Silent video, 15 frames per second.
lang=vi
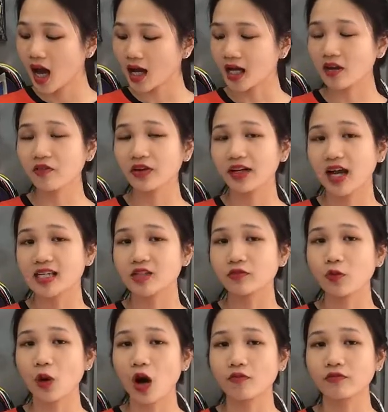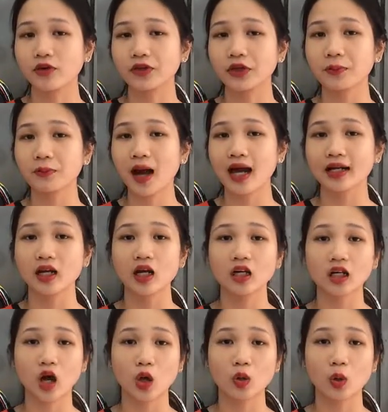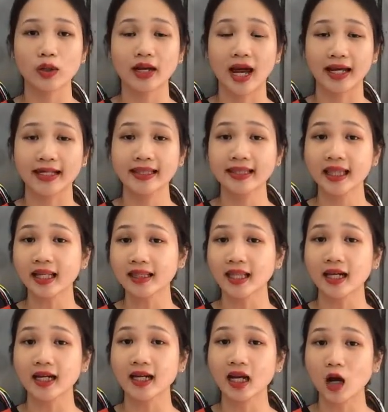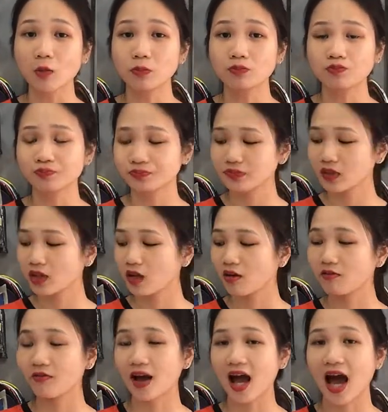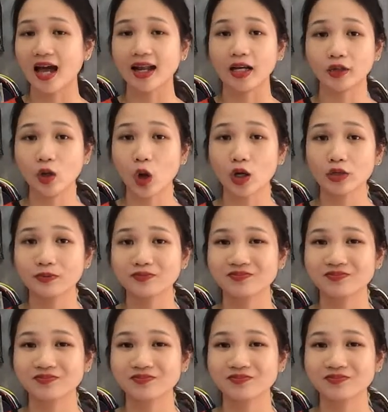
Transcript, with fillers: Cây vợt này sẽ phù hợp với những bạn có lối đánh thích tấn công và đánh đôi.